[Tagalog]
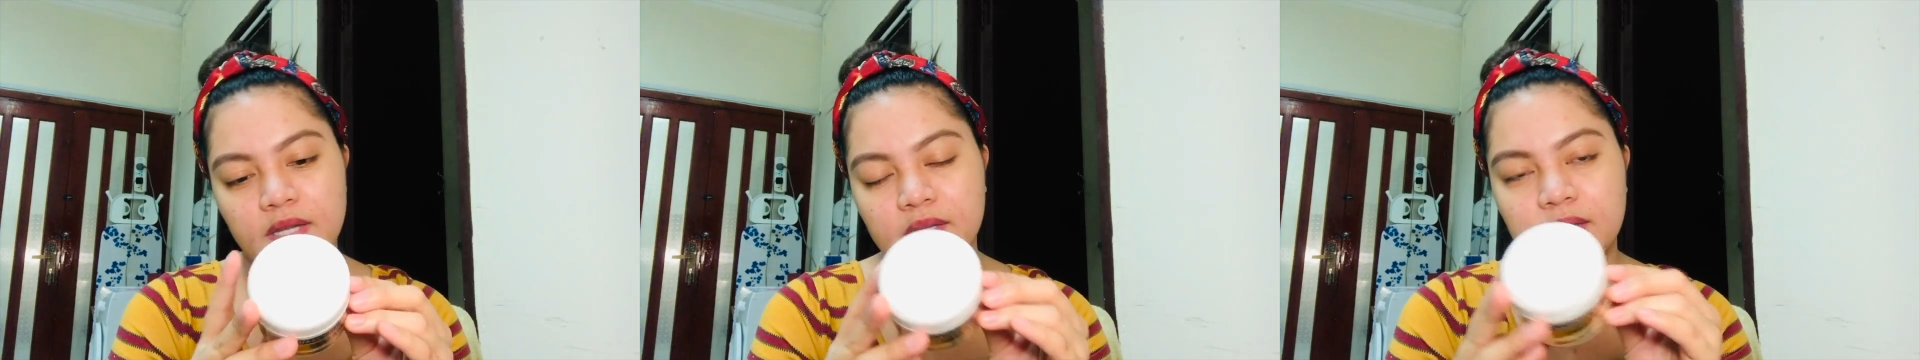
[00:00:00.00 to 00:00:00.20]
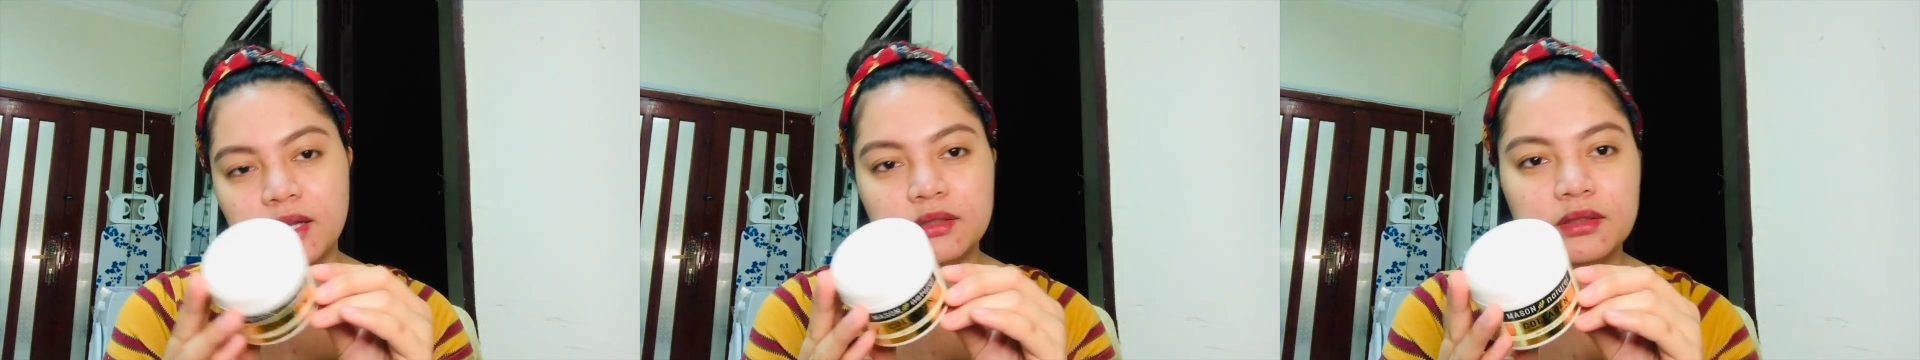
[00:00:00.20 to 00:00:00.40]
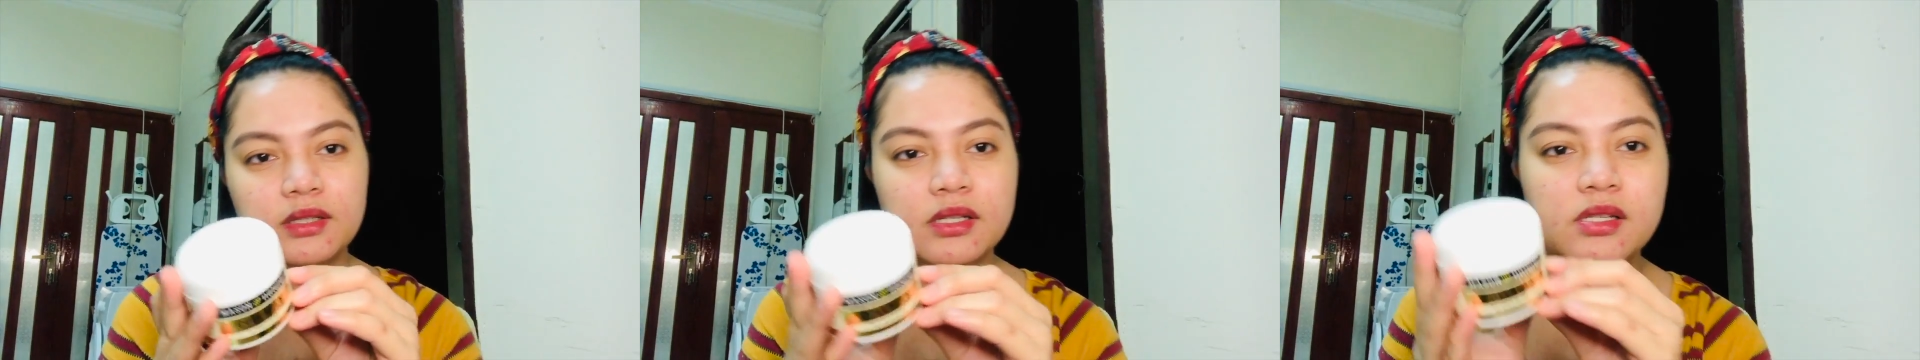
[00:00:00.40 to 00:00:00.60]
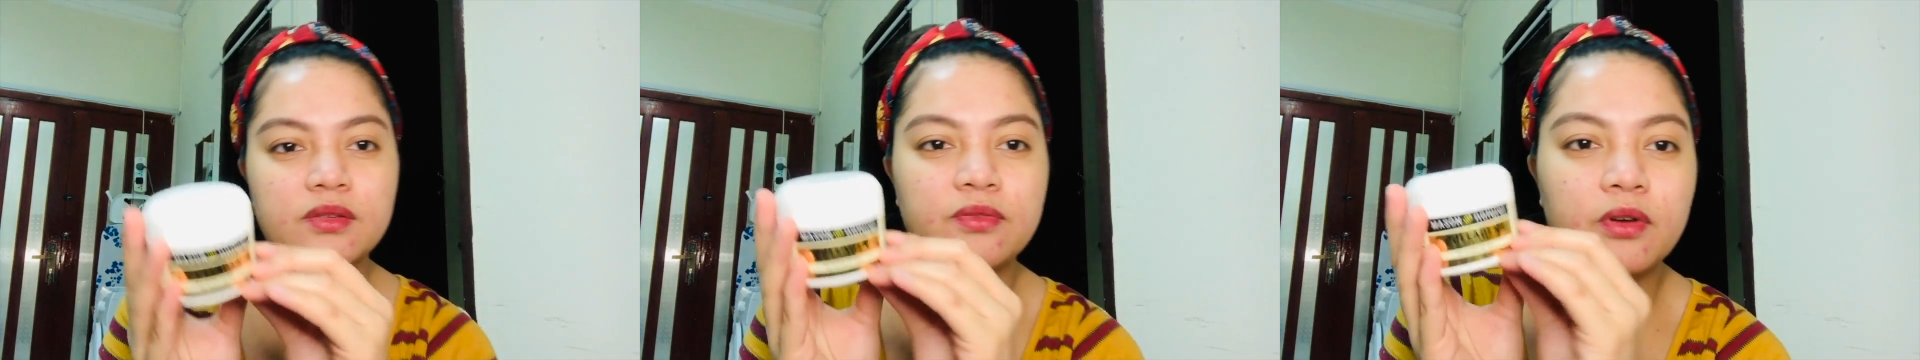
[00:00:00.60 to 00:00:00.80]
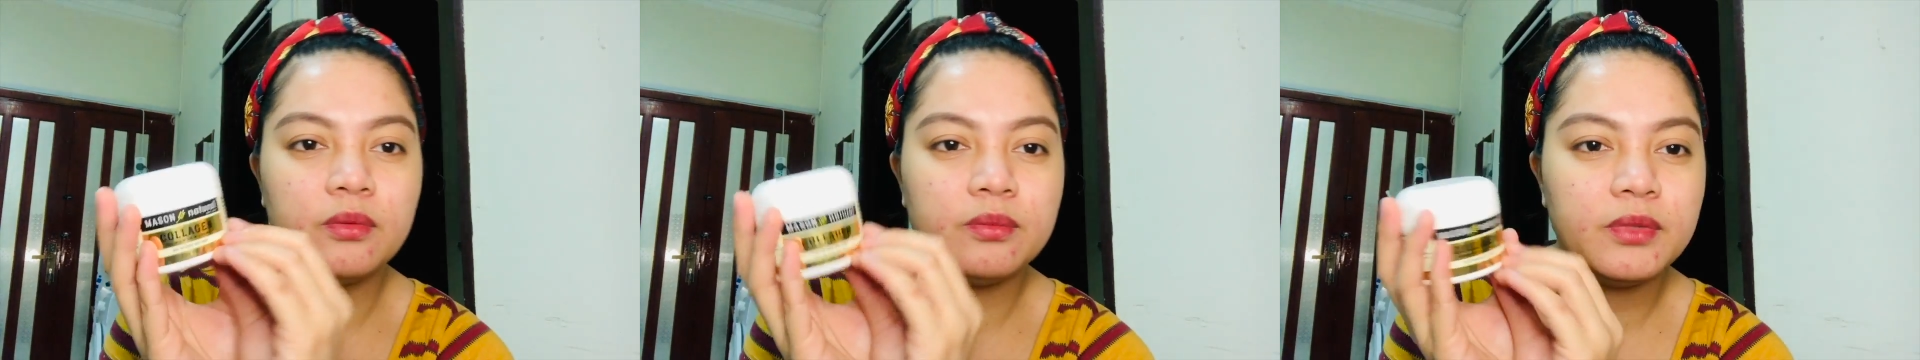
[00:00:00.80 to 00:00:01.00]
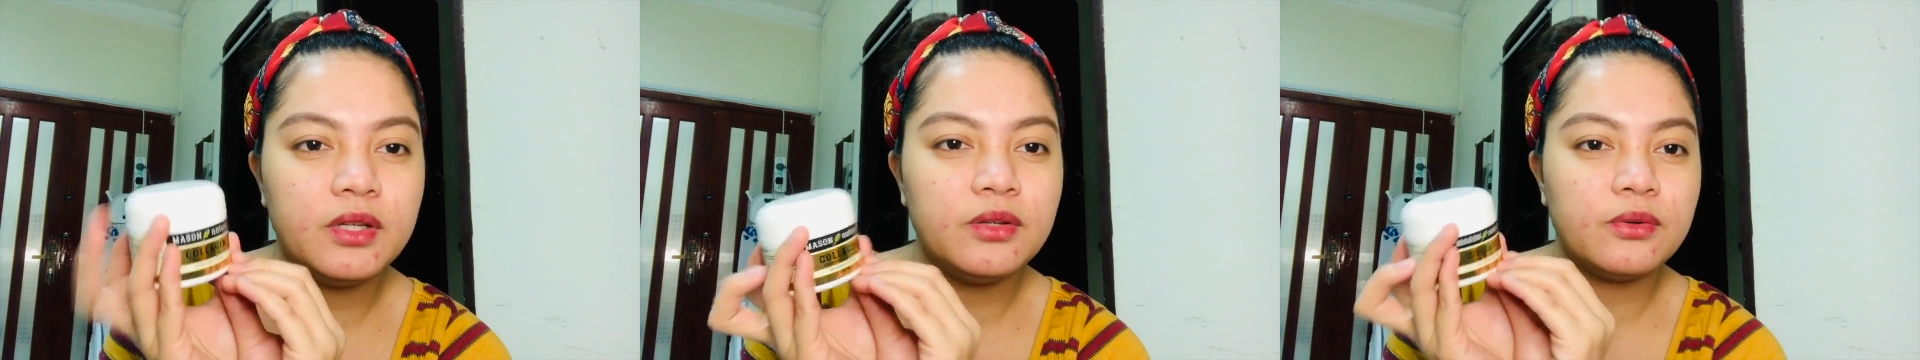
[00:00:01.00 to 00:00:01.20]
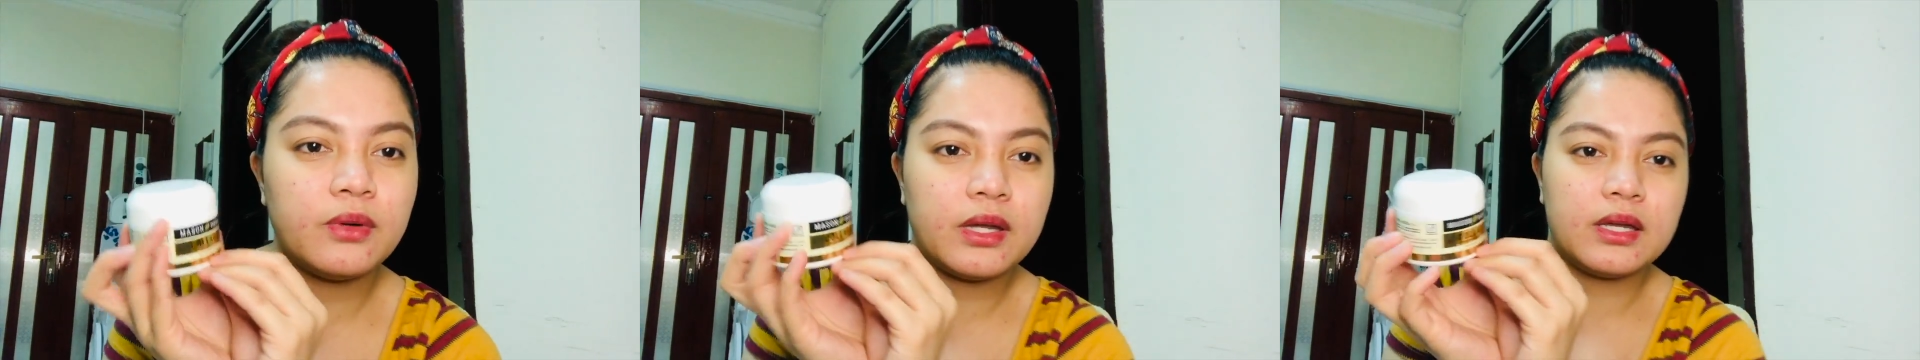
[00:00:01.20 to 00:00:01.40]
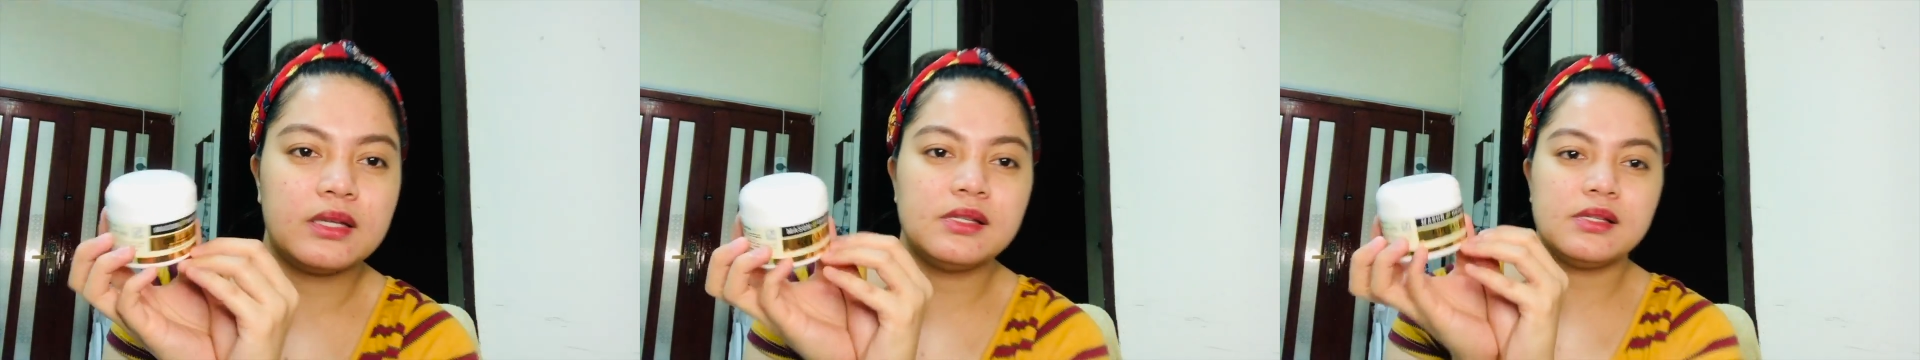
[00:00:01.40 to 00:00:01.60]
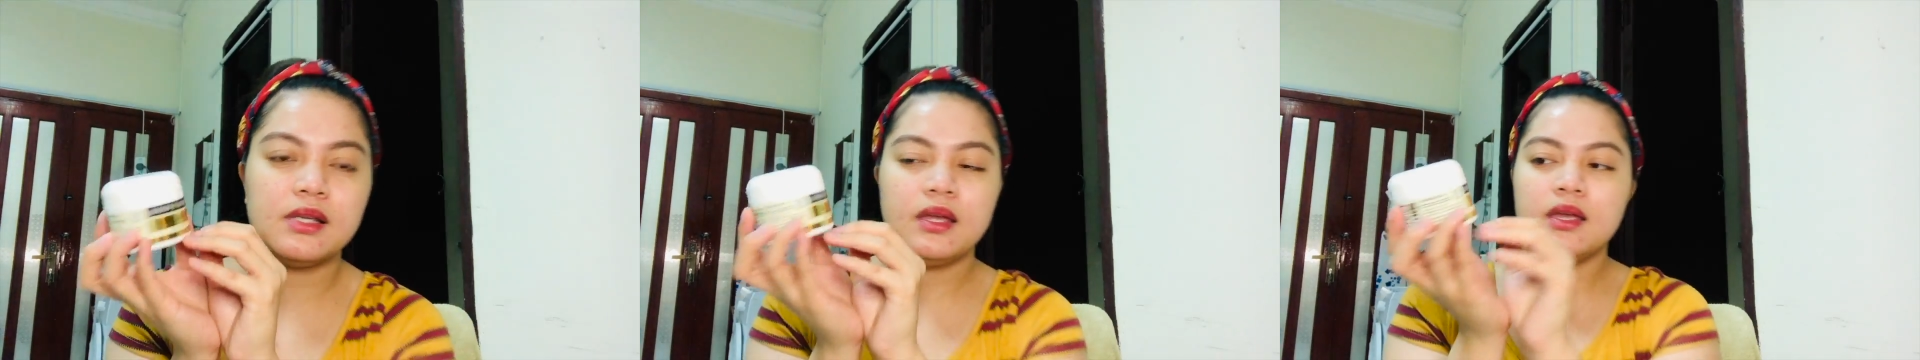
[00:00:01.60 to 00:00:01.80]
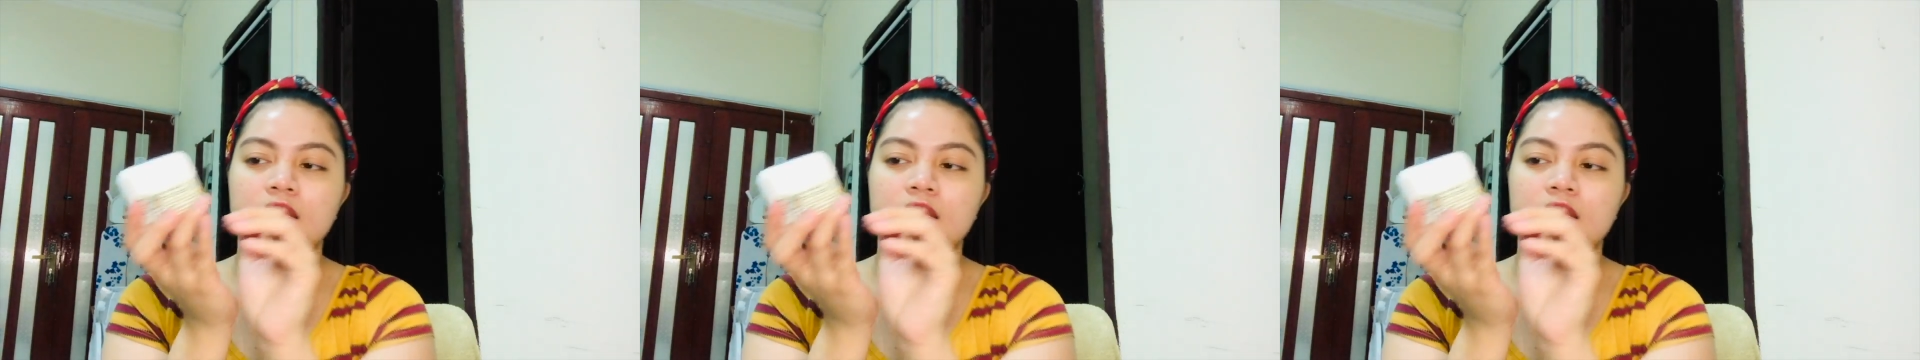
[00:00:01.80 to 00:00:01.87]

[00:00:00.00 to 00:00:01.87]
I got this from the US.